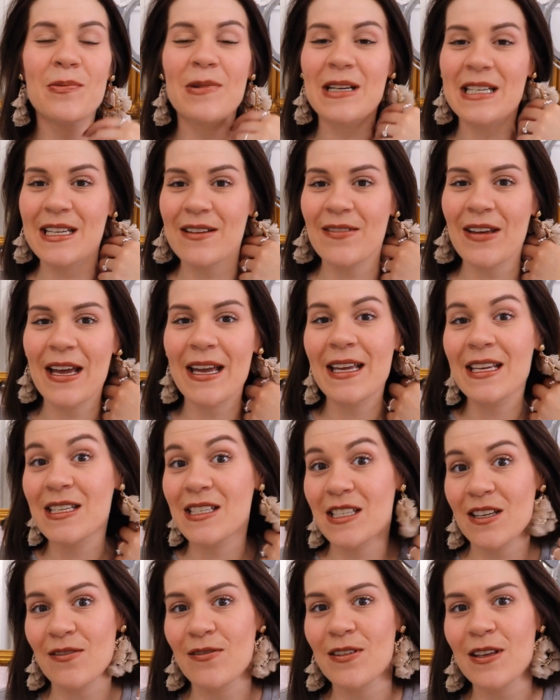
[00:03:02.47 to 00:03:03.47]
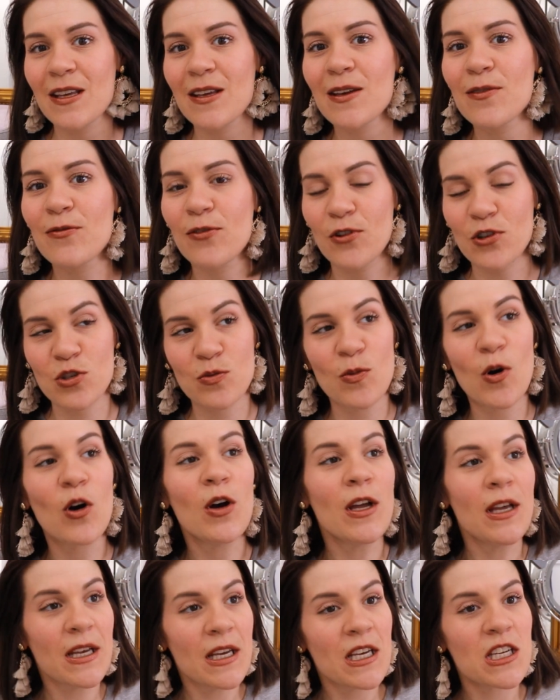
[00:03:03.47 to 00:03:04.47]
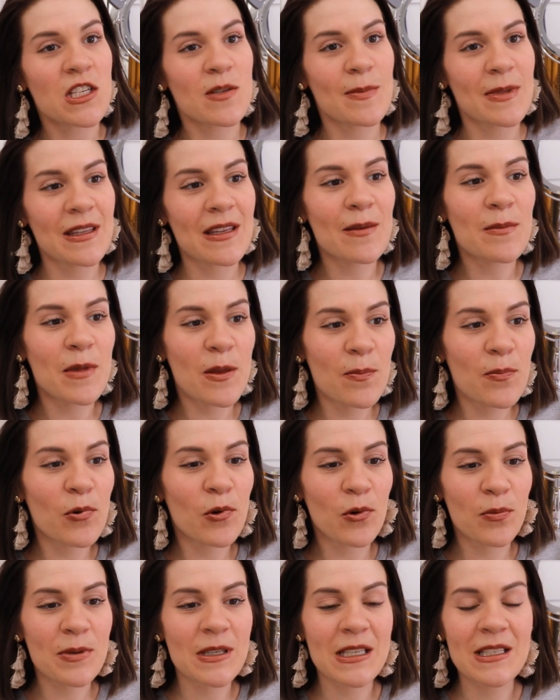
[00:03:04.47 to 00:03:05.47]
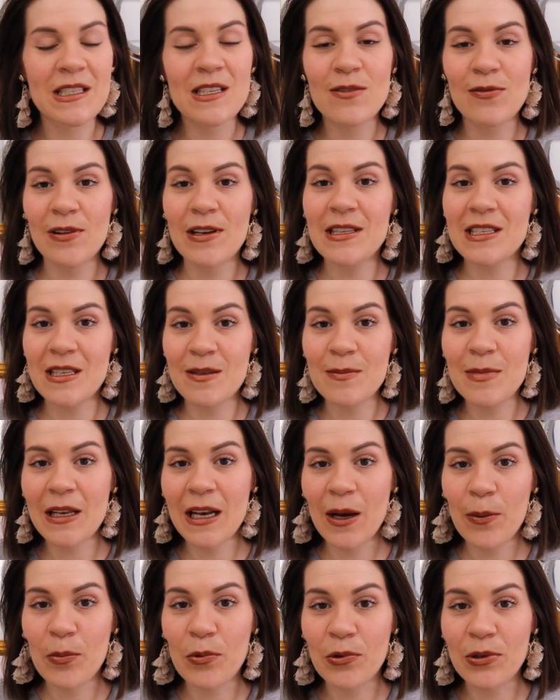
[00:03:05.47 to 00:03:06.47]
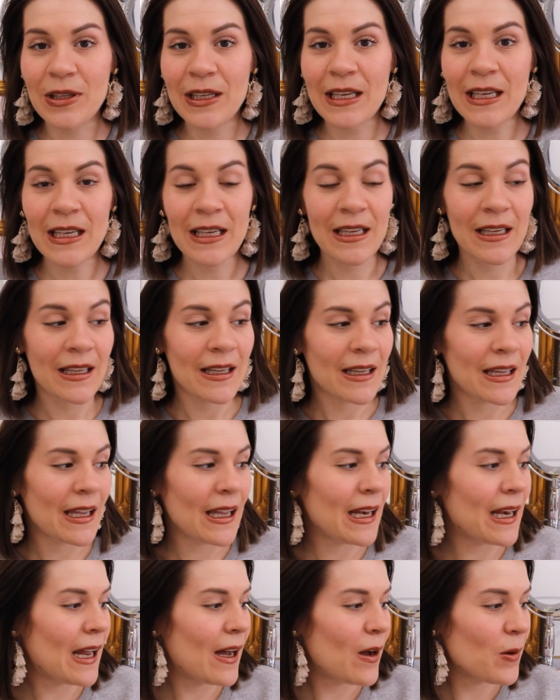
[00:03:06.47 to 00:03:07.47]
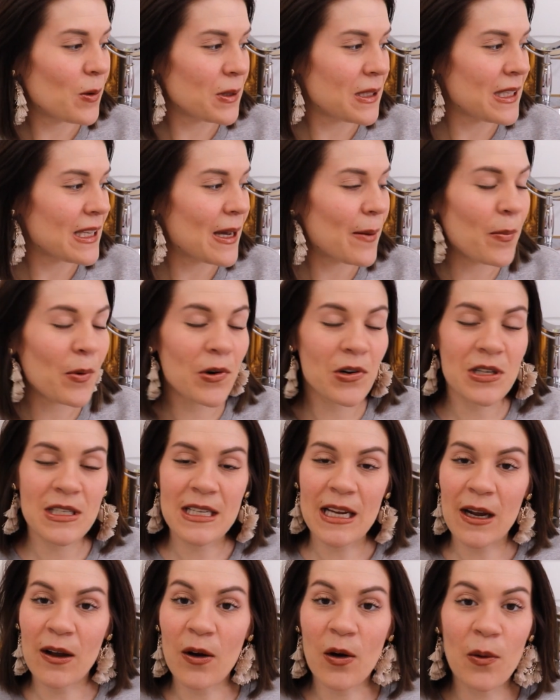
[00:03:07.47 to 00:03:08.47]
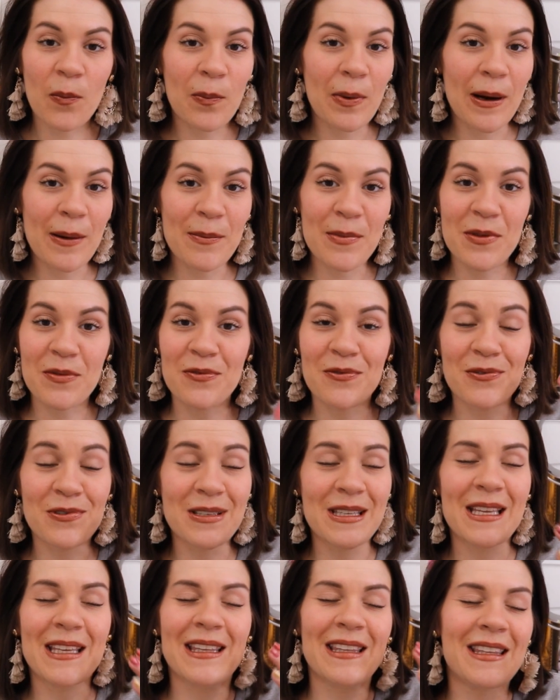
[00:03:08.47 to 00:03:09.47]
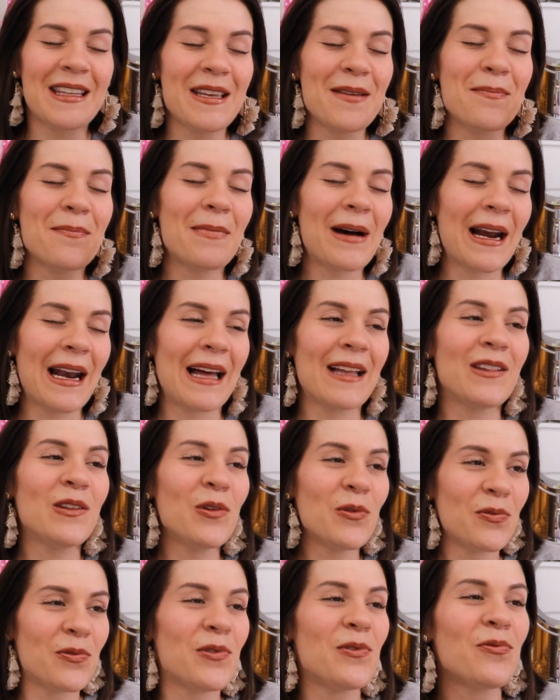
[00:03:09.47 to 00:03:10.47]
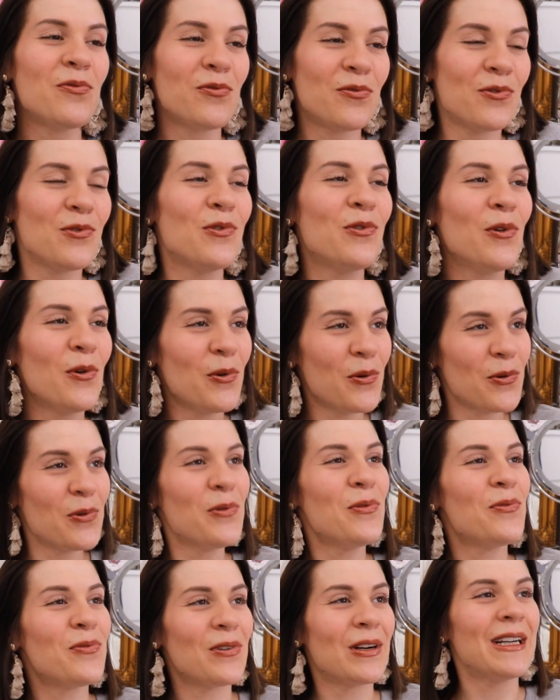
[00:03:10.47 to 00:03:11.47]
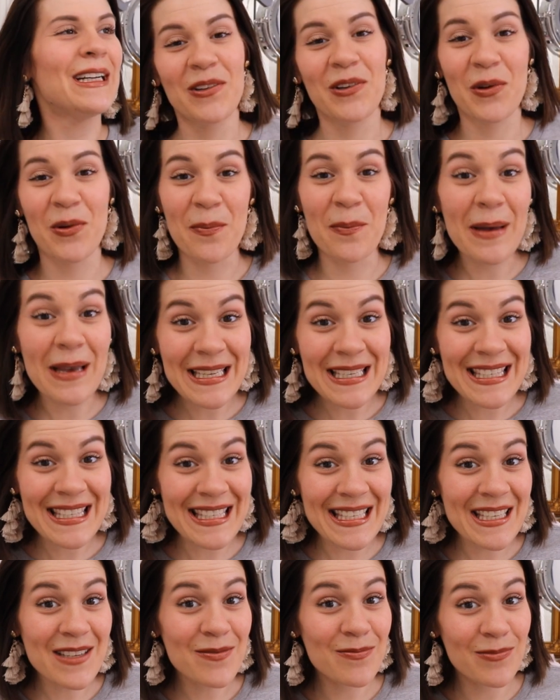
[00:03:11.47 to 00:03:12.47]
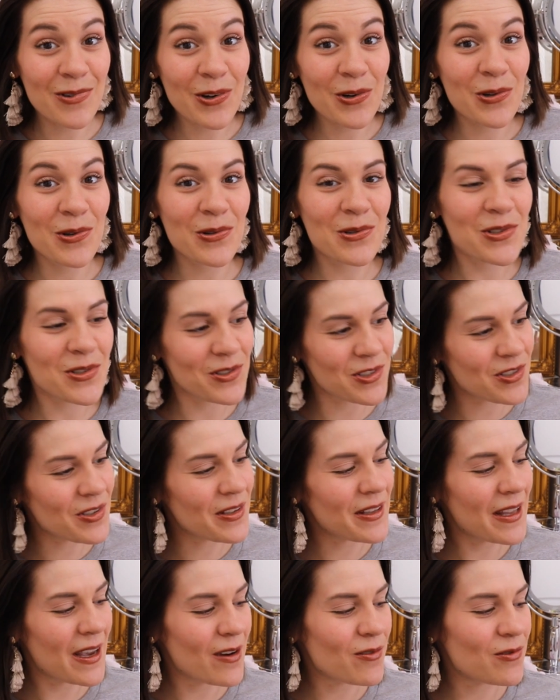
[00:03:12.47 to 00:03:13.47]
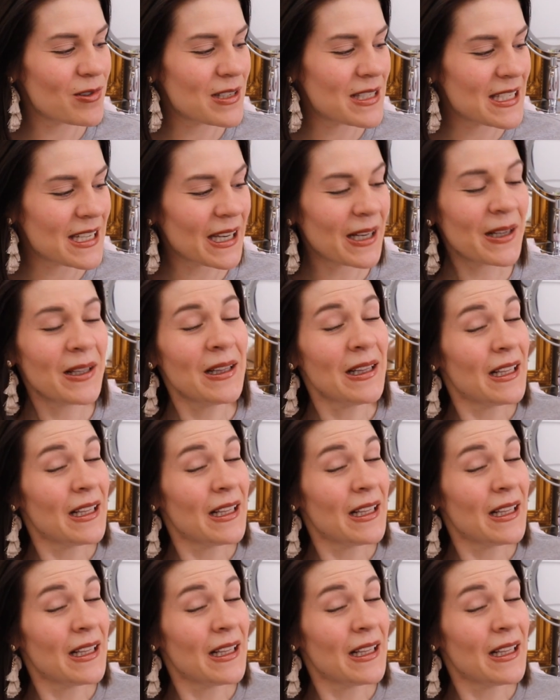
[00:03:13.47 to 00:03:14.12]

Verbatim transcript: Moi j'avais, j'avais franchement, je m'étais mis pour objectif les 10 000 abonnés. Et là, on y approche à grands pas, mais vous êtes des malades de fifou, de ouf. Donc merci beaucoup, je tenais à vous le dire.